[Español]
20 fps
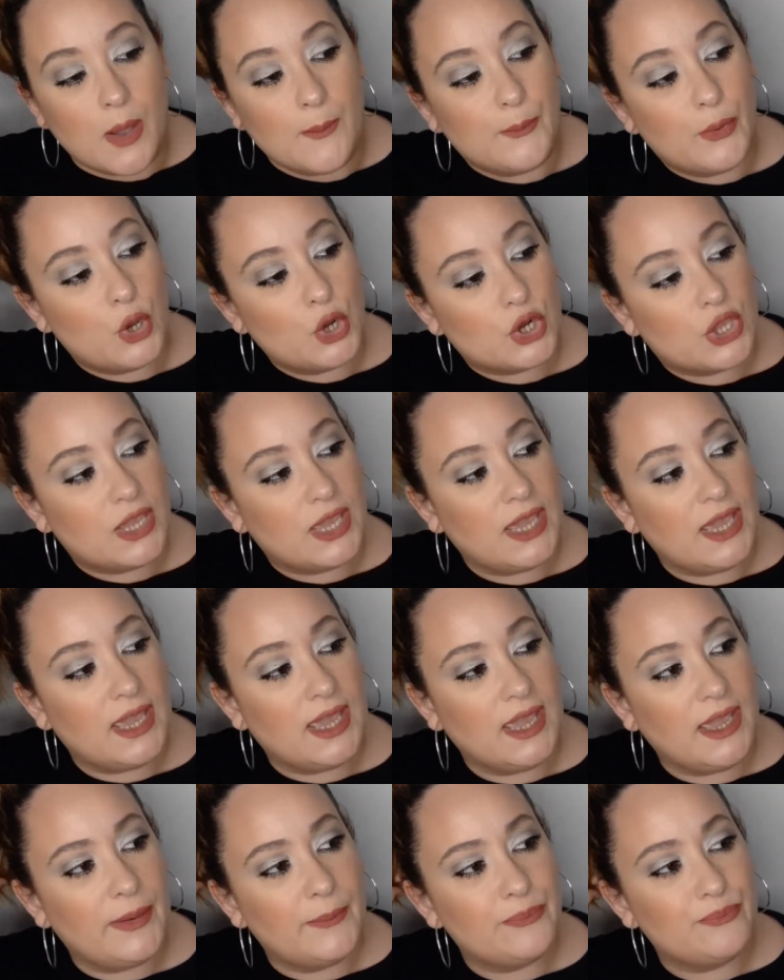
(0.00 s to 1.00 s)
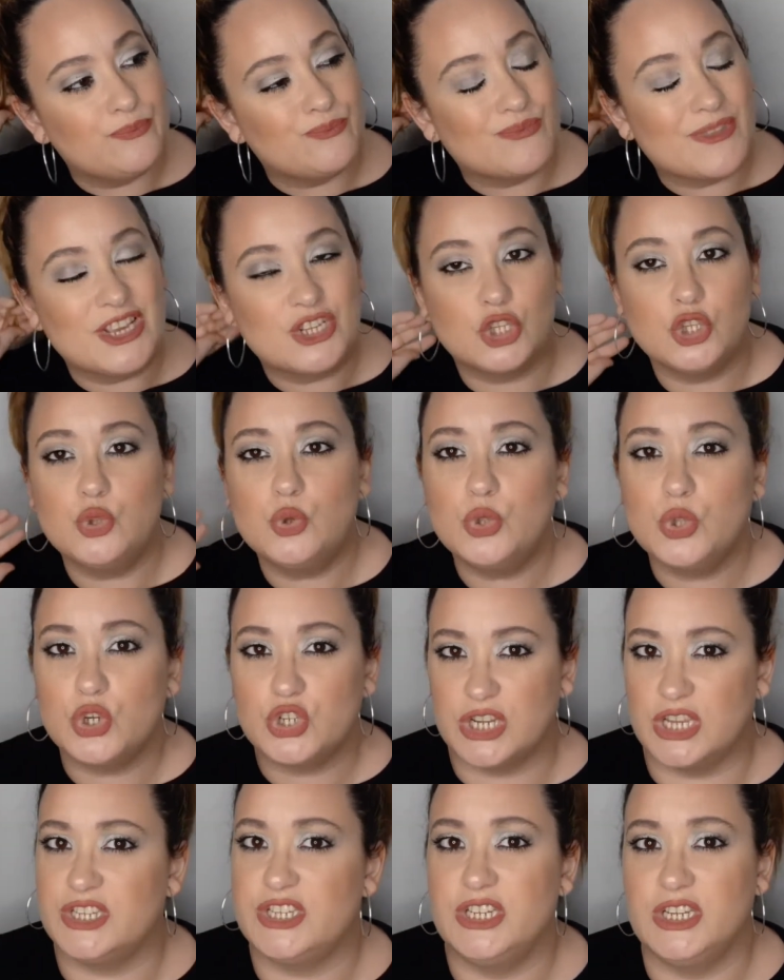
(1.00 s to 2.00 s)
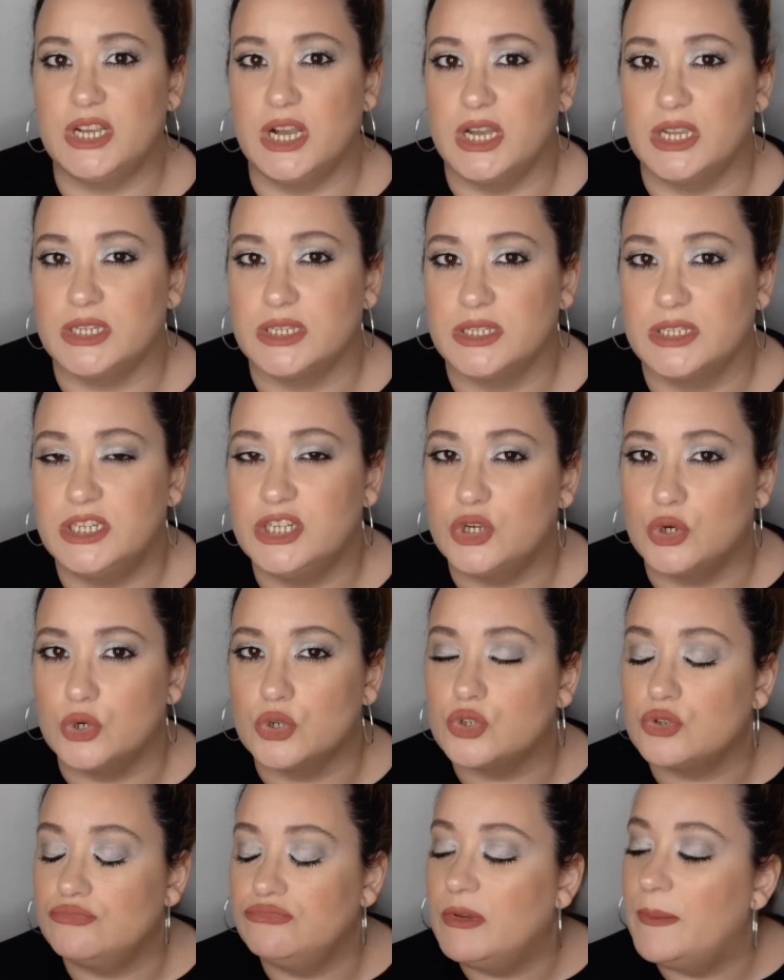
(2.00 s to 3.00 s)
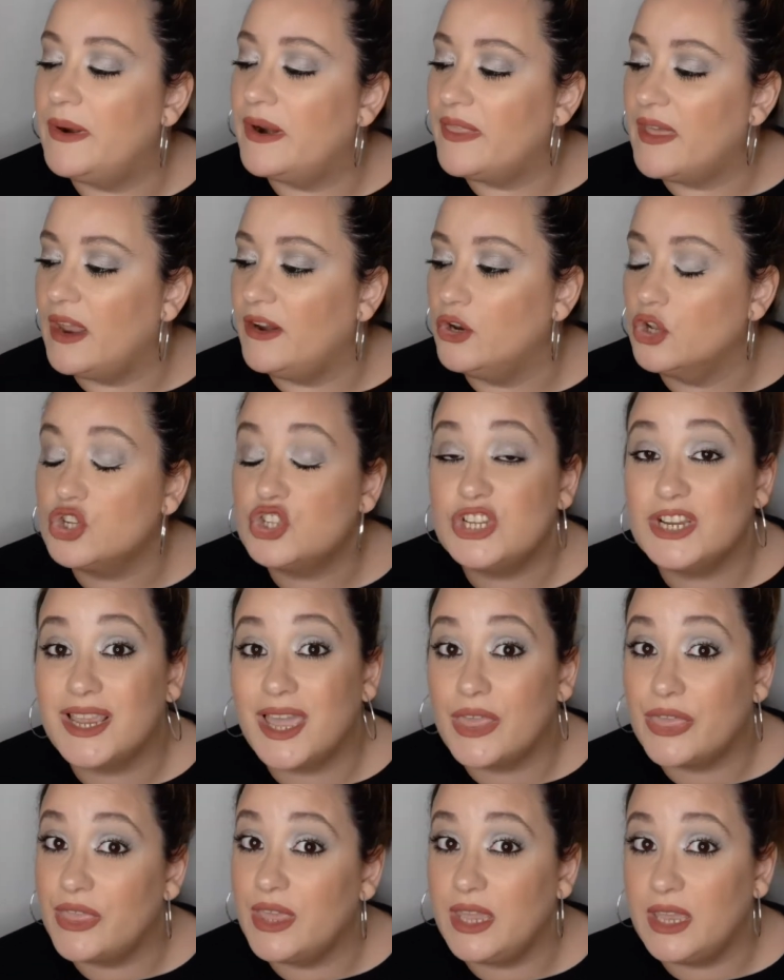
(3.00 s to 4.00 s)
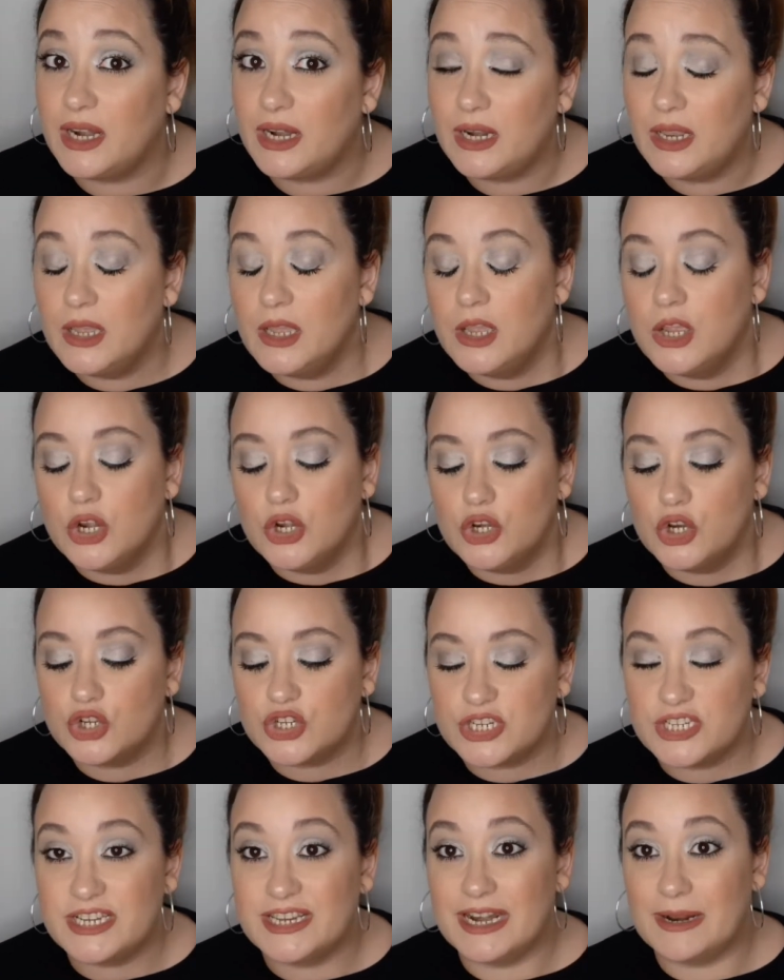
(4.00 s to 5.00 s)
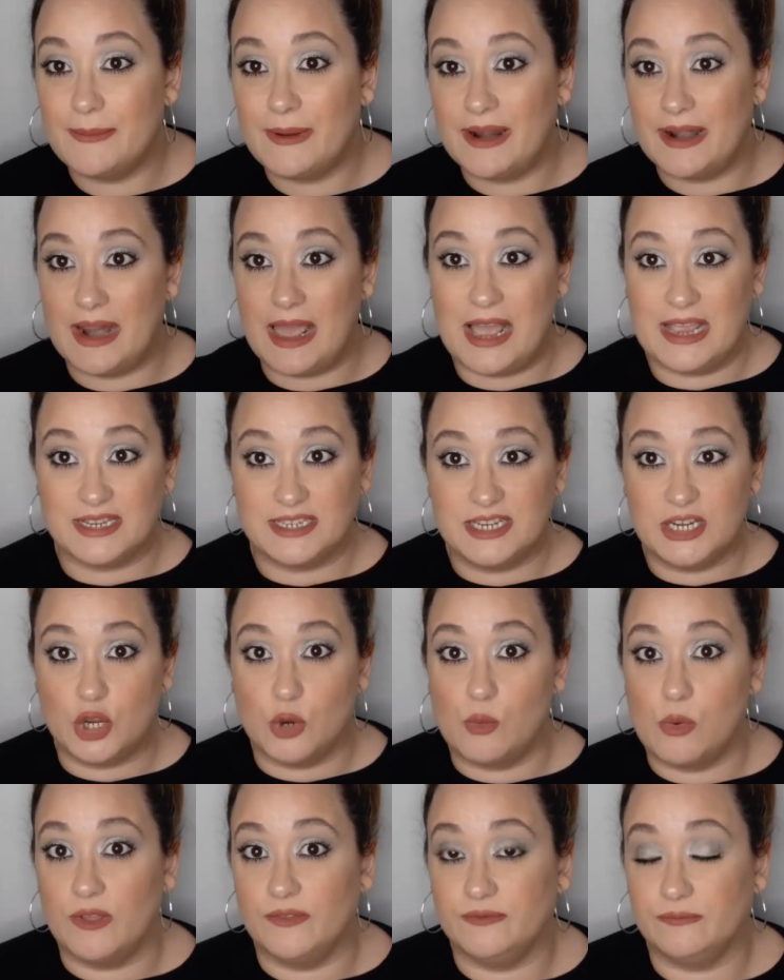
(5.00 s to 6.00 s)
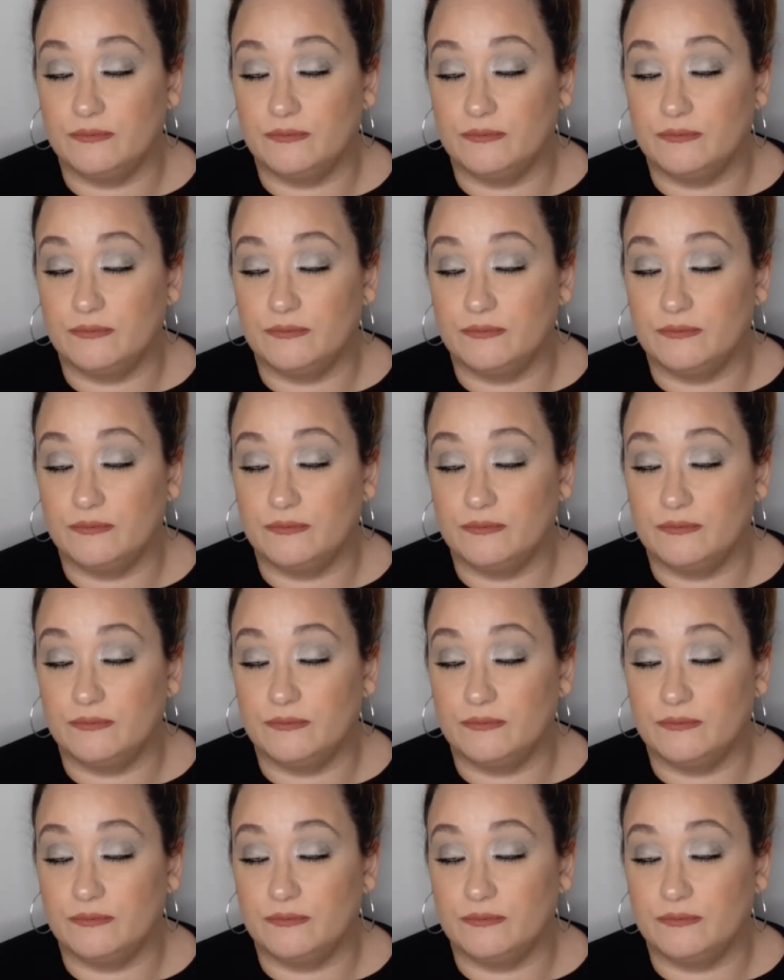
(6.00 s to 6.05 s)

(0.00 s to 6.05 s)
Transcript: Porque mm, estoy dudosa, chicas, chicos, de verdad, no sé qué hacer, no sé si grabar así como,